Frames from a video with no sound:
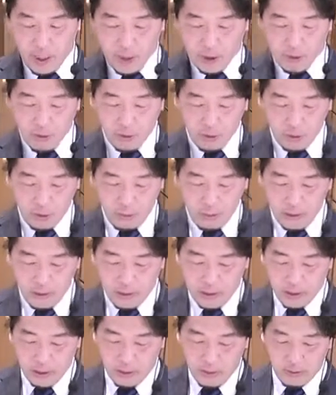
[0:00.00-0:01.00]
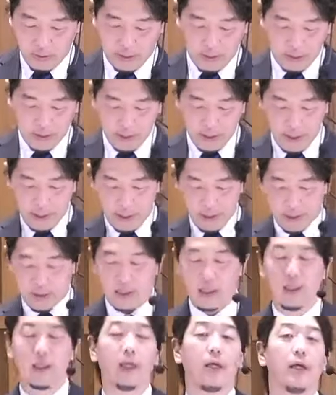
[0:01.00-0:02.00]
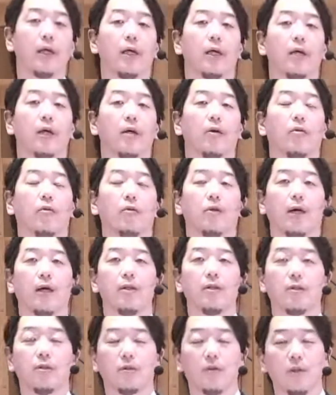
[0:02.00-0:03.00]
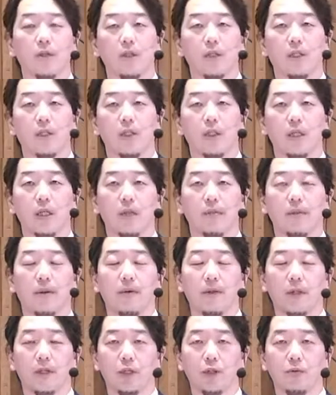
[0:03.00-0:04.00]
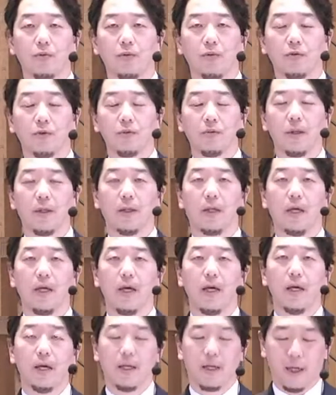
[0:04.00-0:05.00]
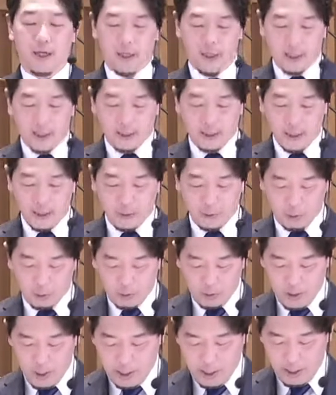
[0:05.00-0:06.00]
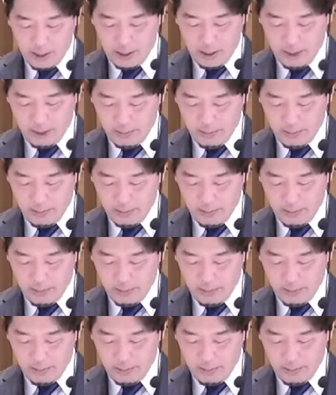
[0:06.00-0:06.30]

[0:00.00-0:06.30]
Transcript: ここで皆さんにはですね是非この安息日、まあ、私も含めて考えたいことがあ